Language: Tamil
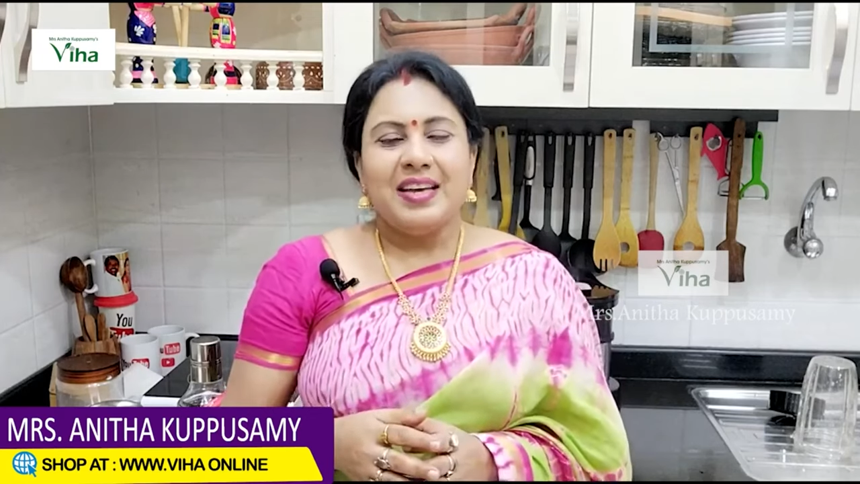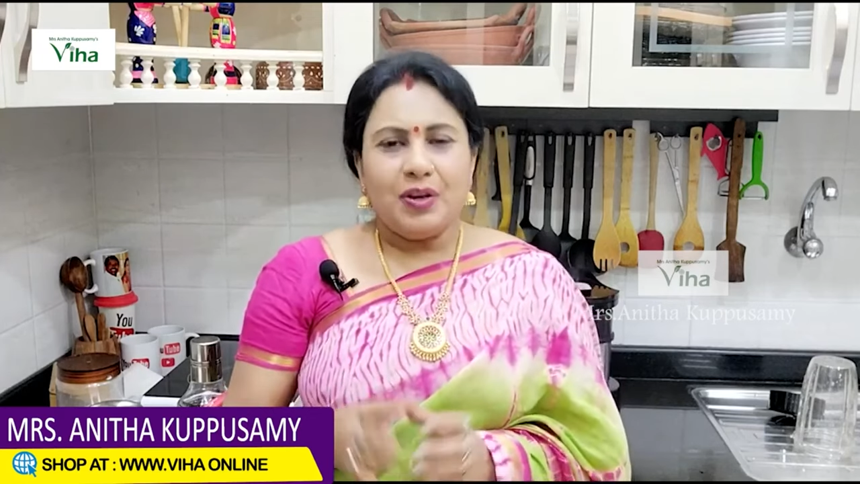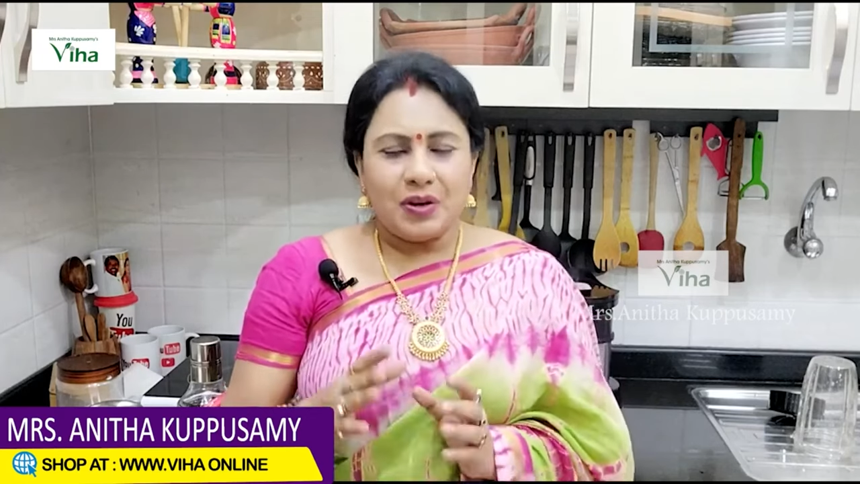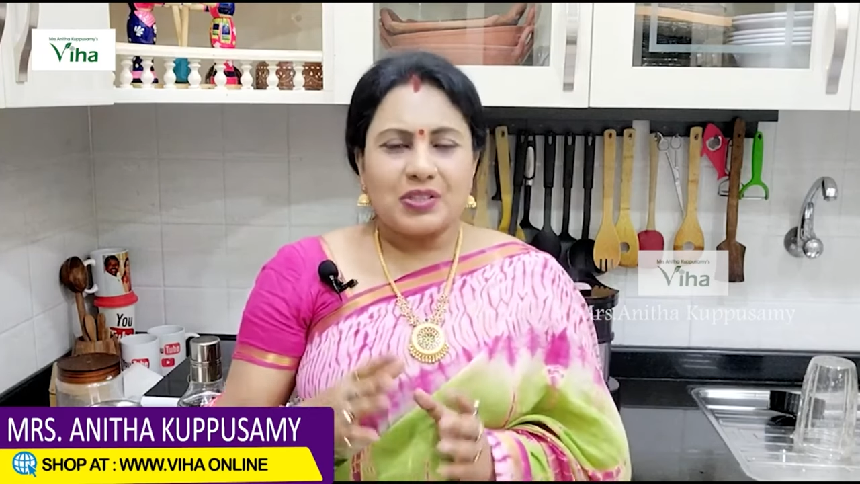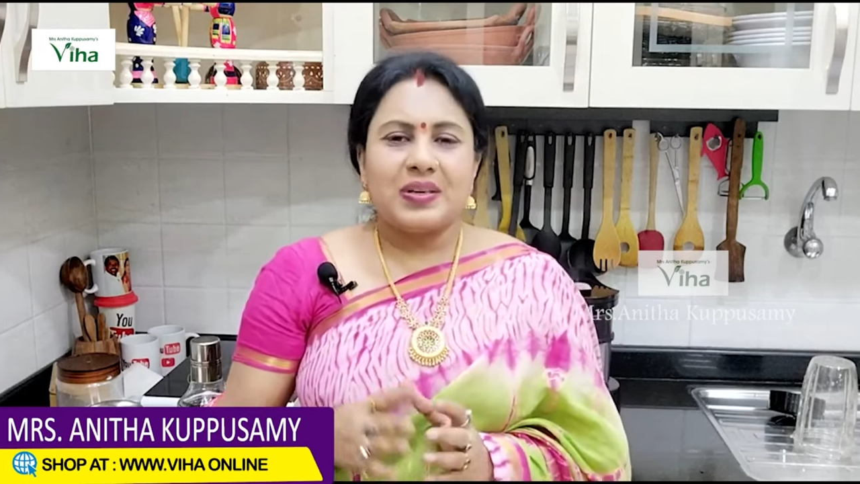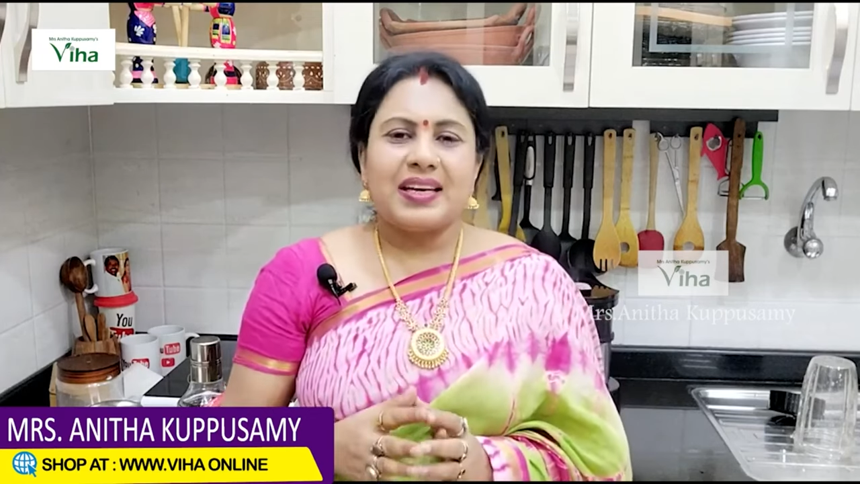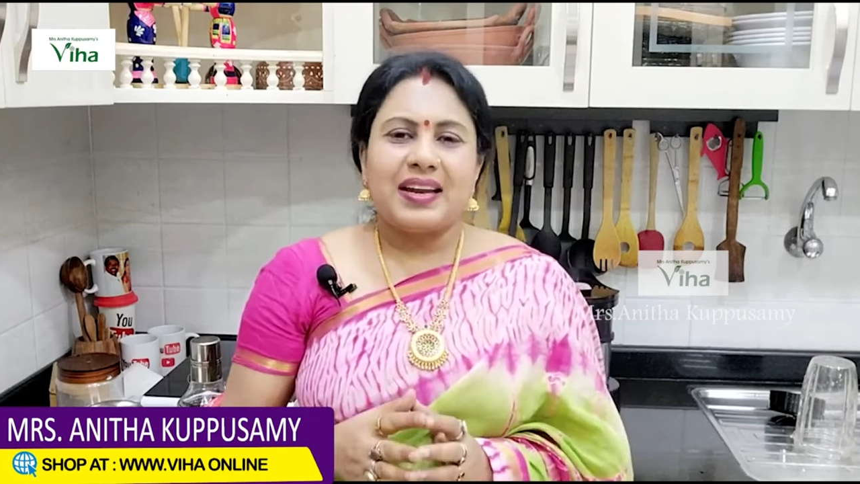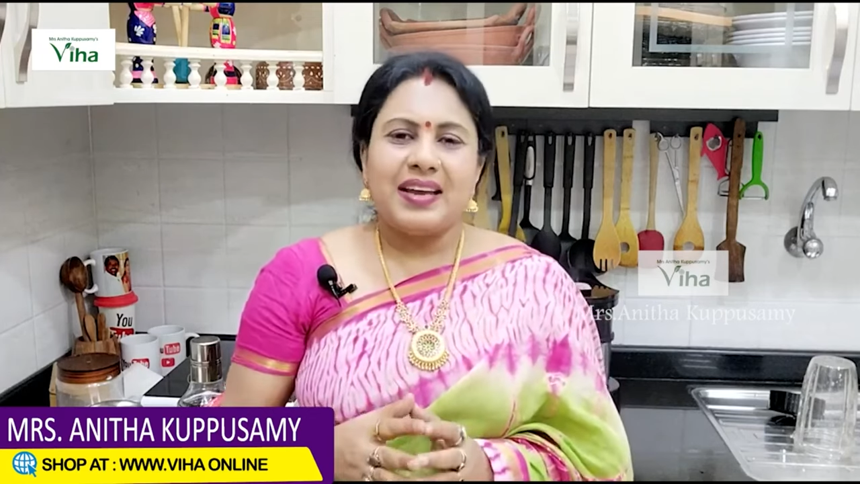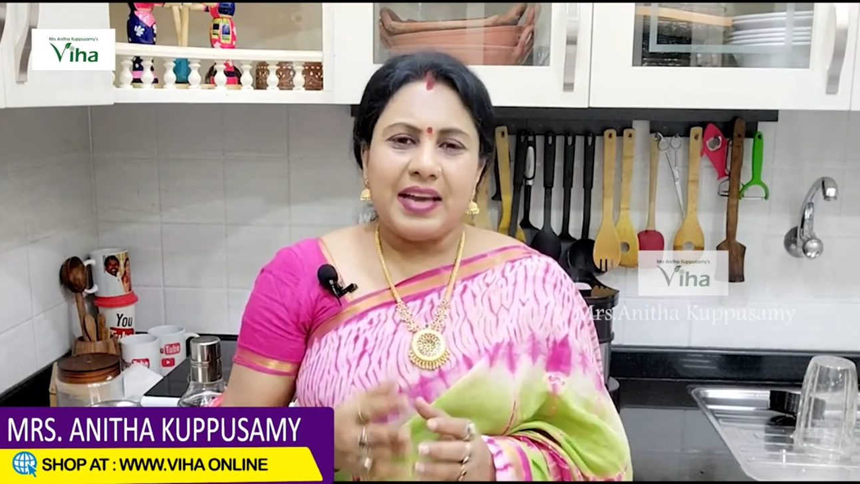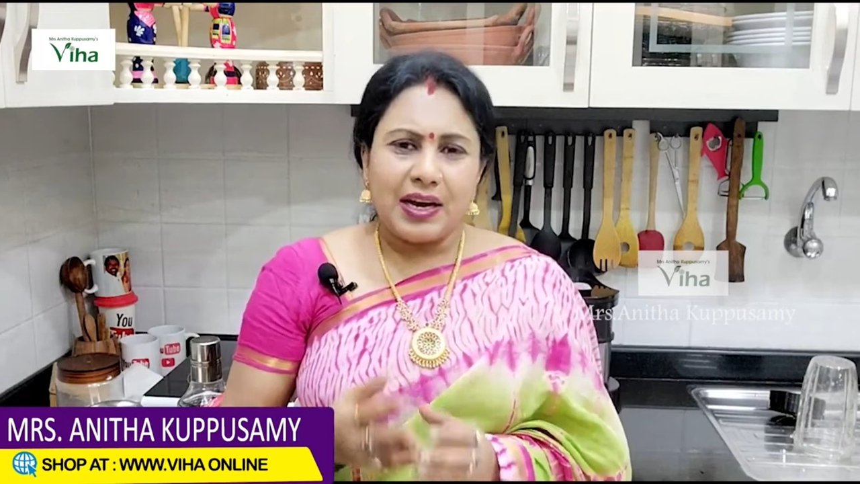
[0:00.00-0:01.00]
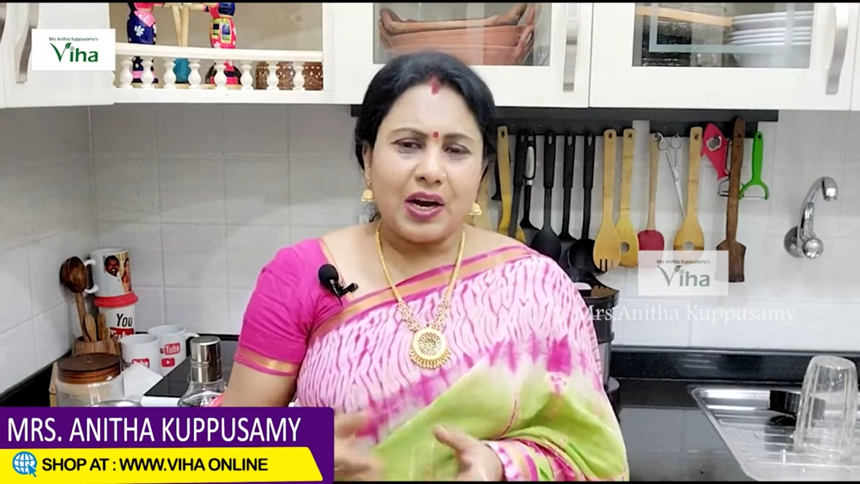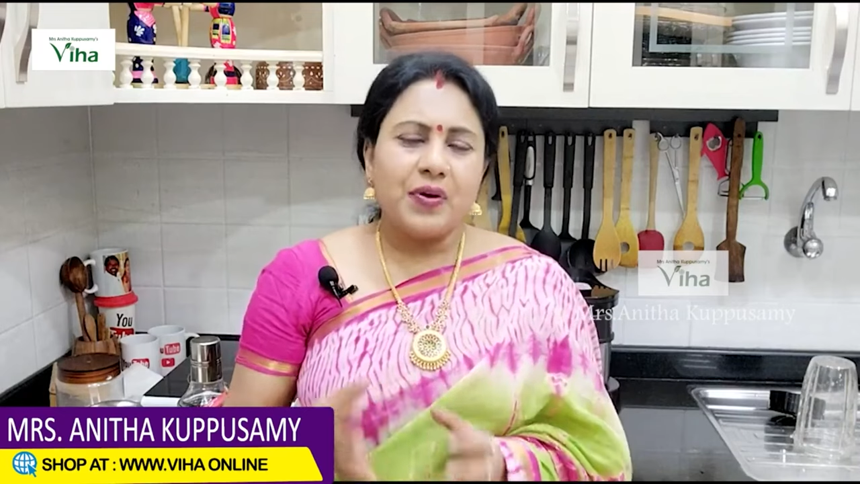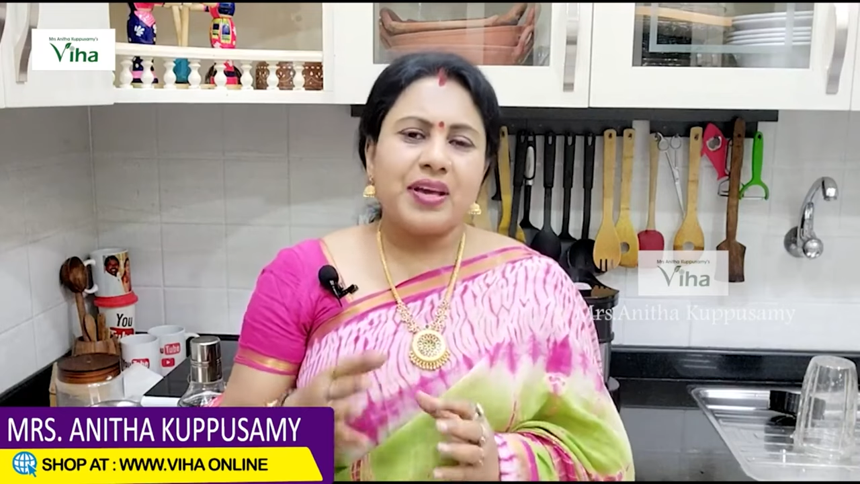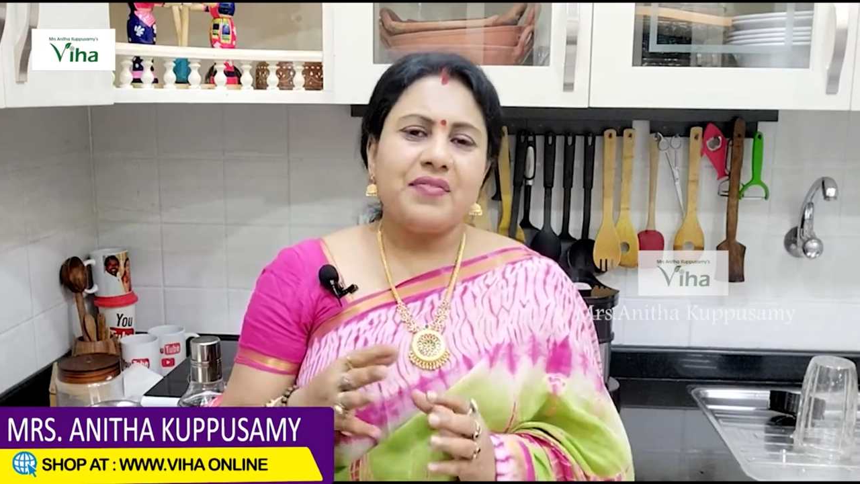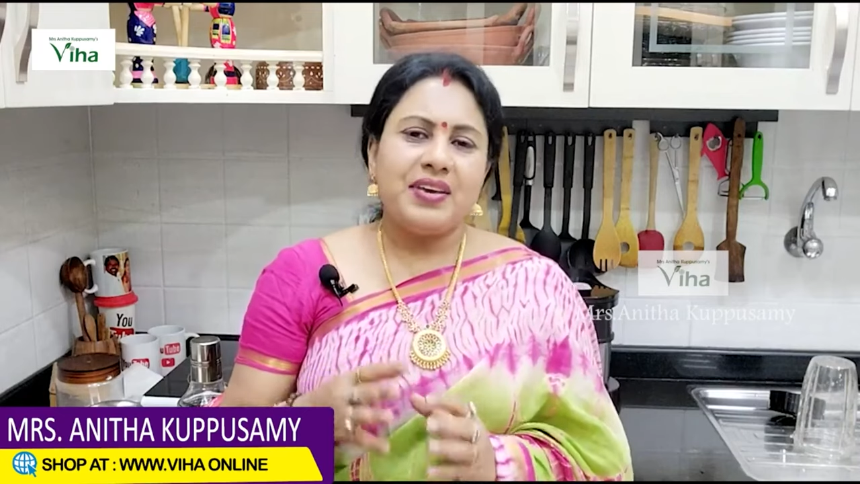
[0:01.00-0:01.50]
இன்னொன்று சொல்லிக்கிறேன்
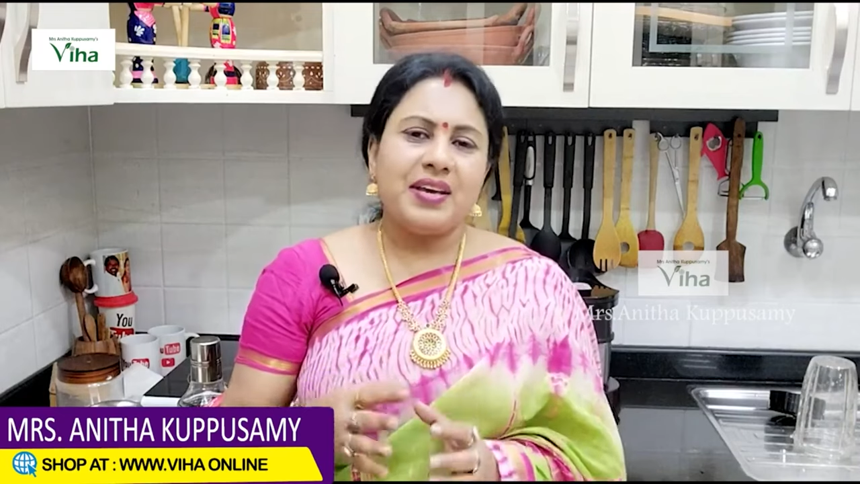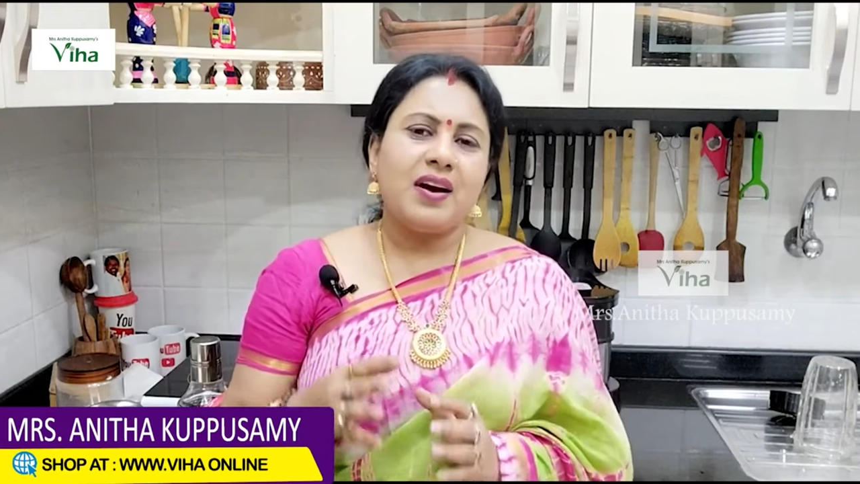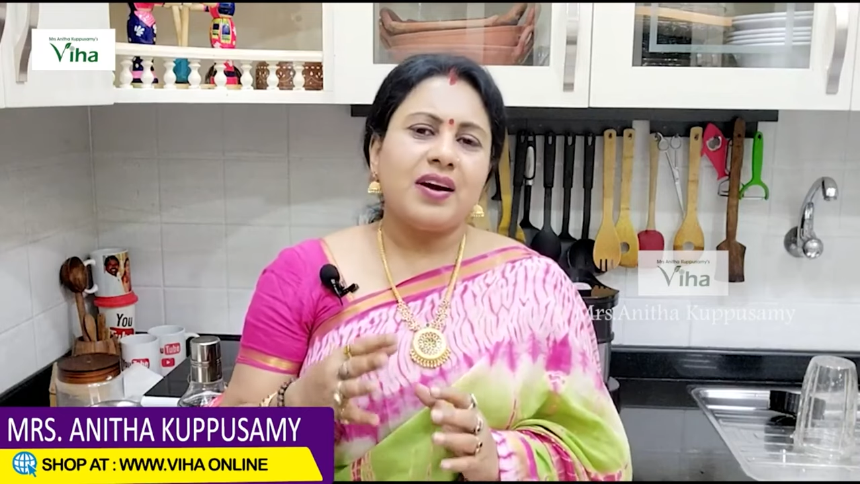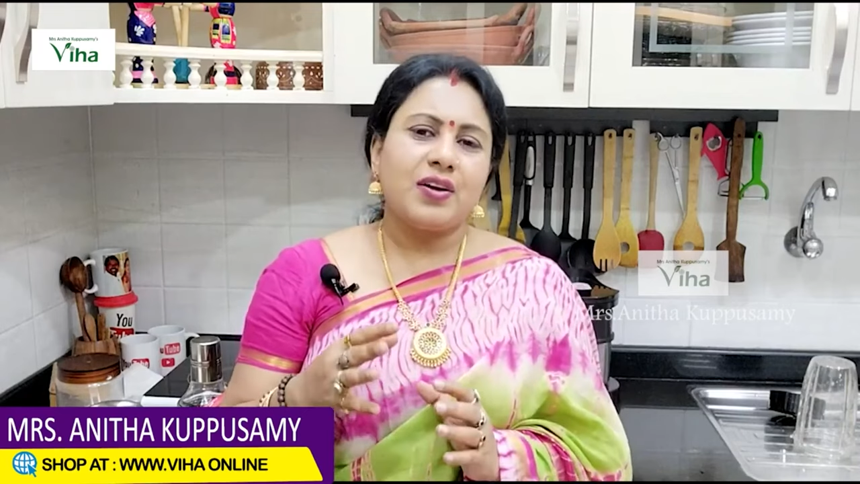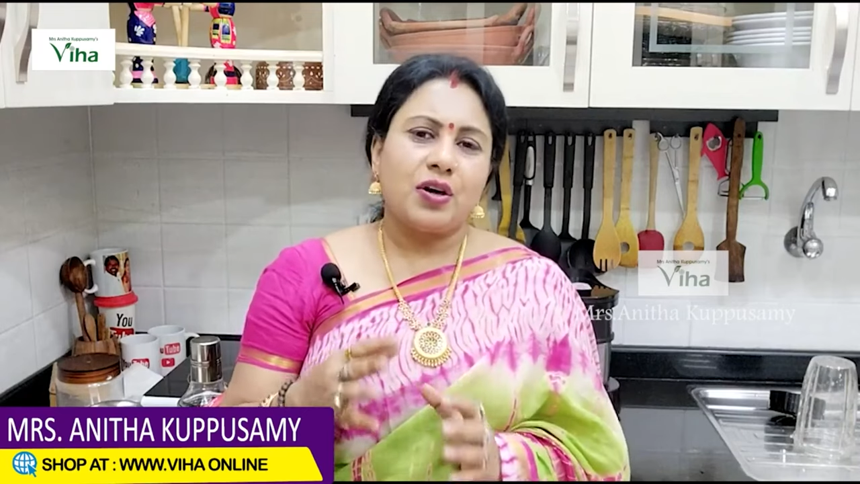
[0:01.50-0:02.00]
எங்களுடைய விஹா